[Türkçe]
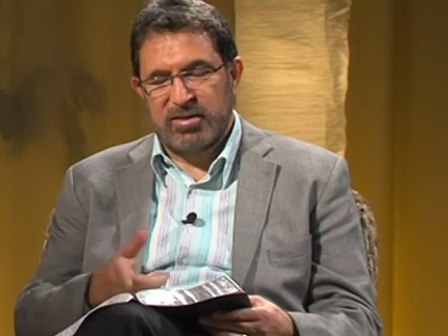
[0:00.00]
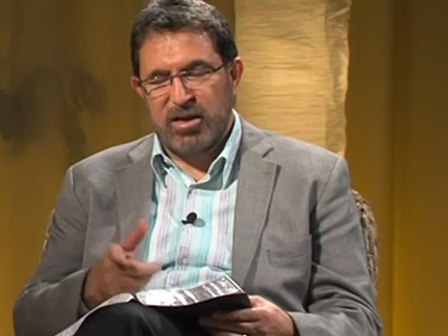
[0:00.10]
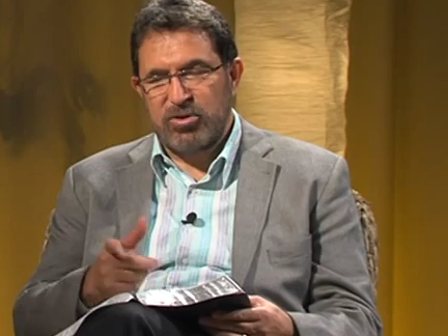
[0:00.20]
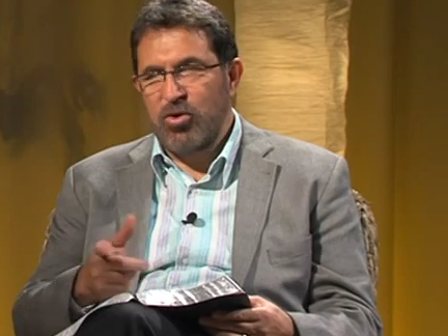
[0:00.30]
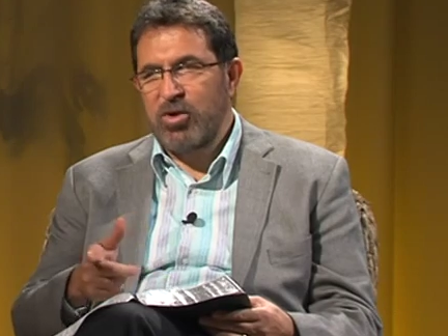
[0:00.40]

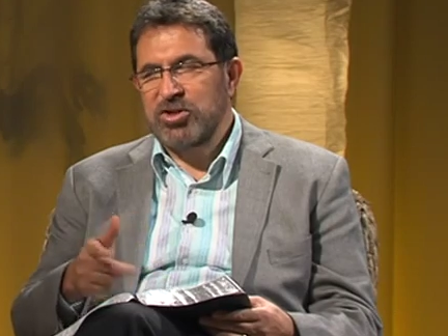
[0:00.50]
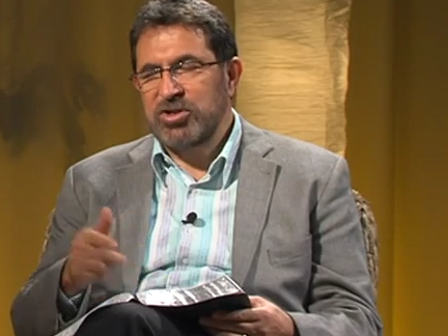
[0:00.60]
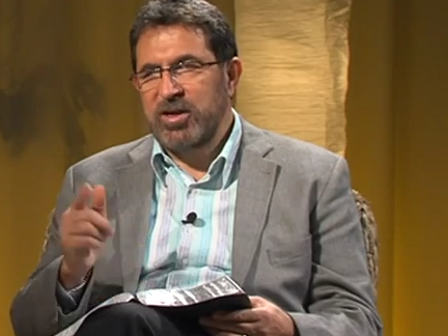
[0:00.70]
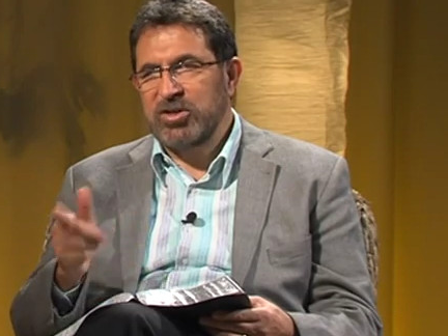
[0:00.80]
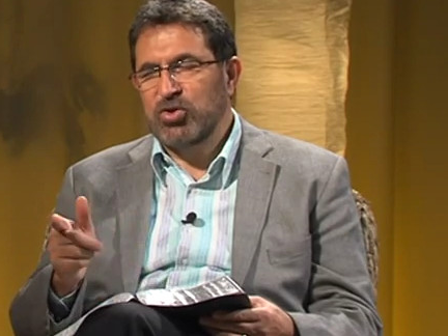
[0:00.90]
İsa'nın
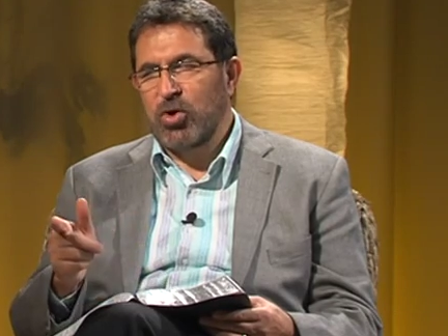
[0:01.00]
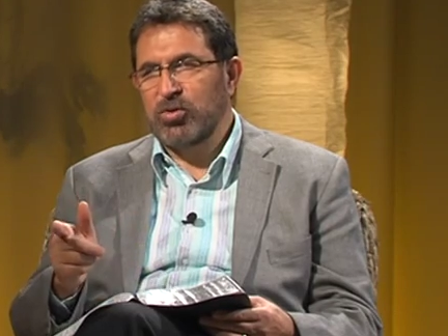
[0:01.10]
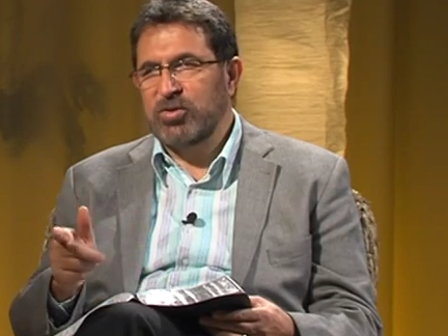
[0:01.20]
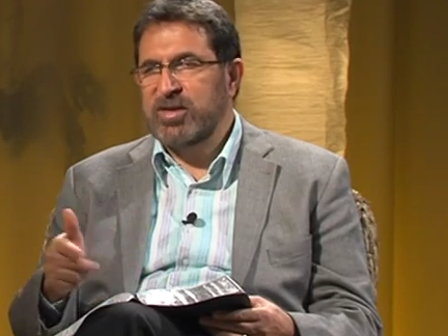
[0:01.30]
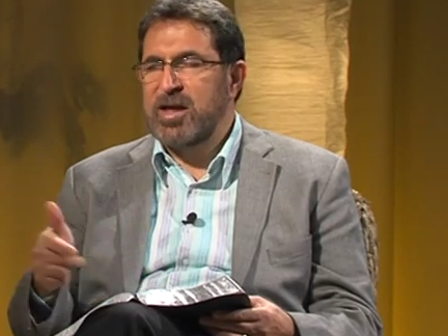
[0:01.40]
öğrencileri
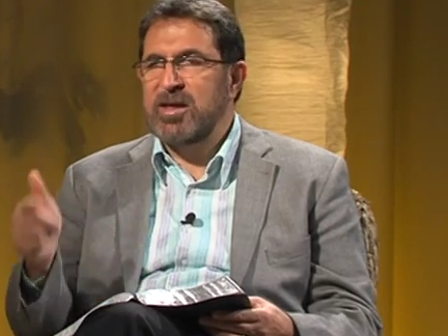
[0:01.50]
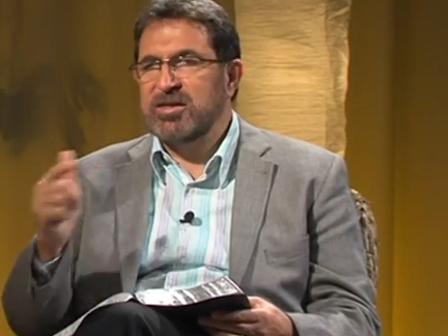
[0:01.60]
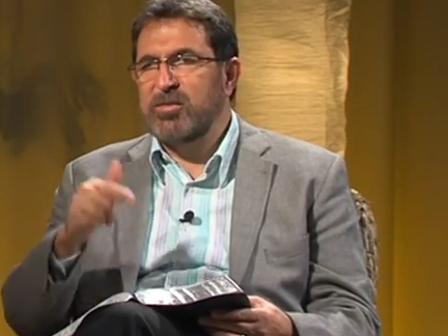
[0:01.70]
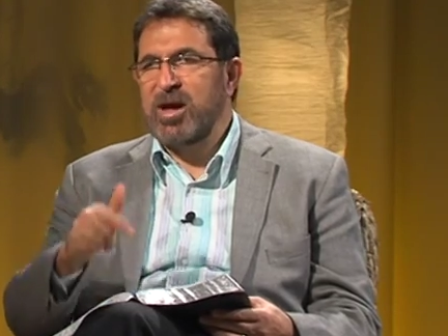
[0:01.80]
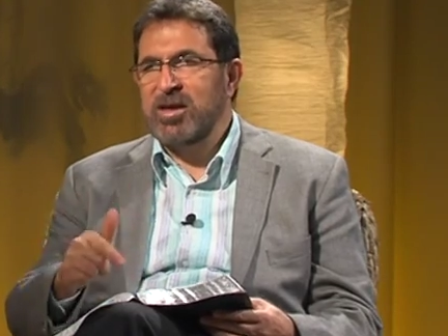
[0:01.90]
sordu, sen
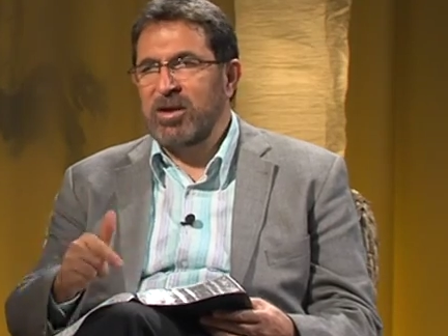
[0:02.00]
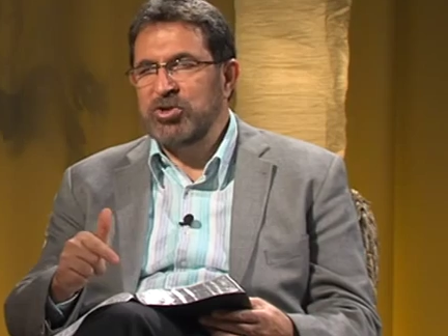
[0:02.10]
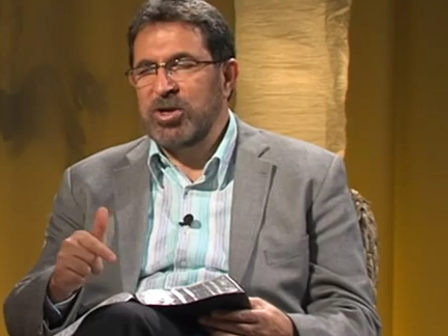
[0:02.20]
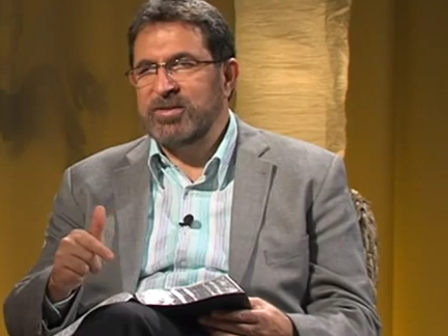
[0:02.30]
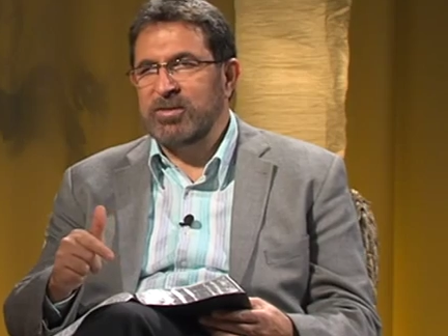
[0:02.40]
ne zaman
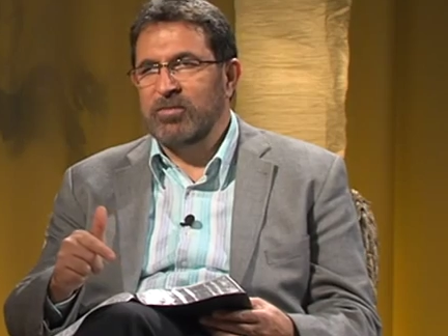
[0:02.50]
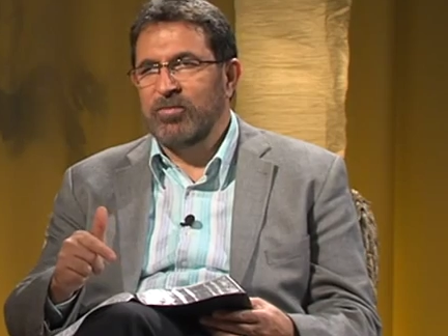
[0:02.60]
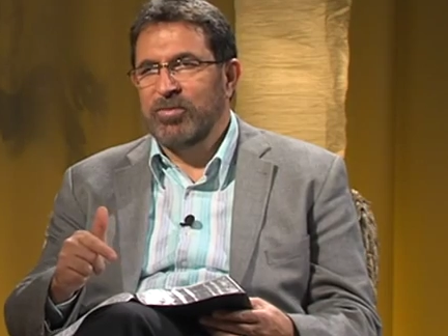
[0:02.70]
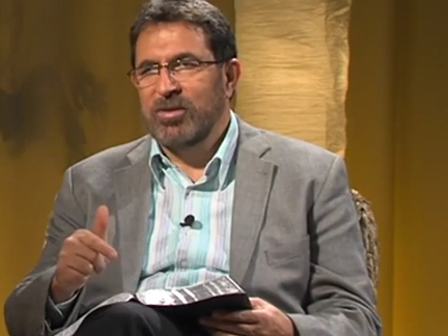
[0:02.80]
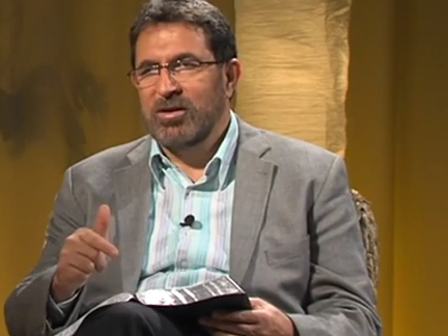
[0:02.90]
geleceksin?
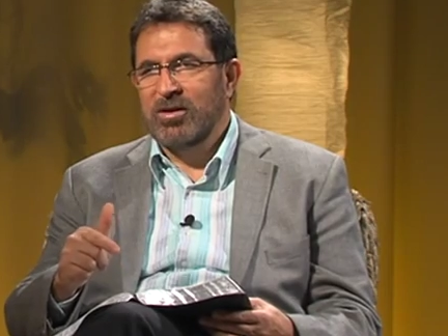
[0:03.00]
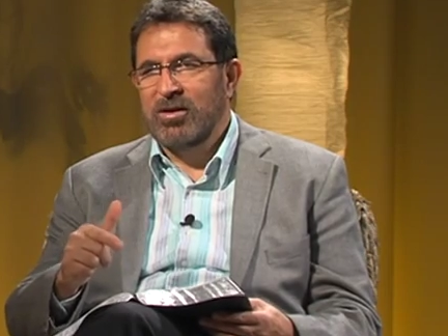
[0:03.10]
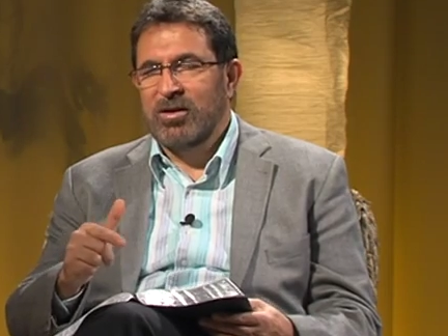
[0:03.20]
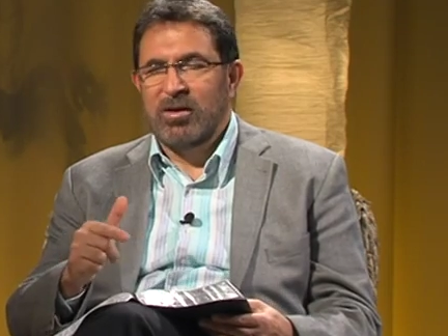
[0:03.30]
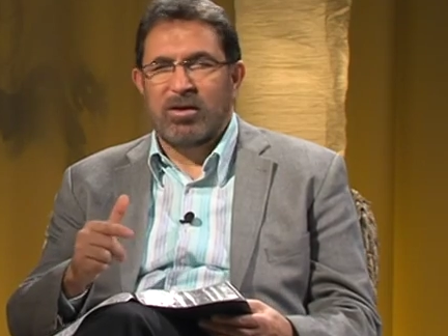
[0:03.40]
Evet.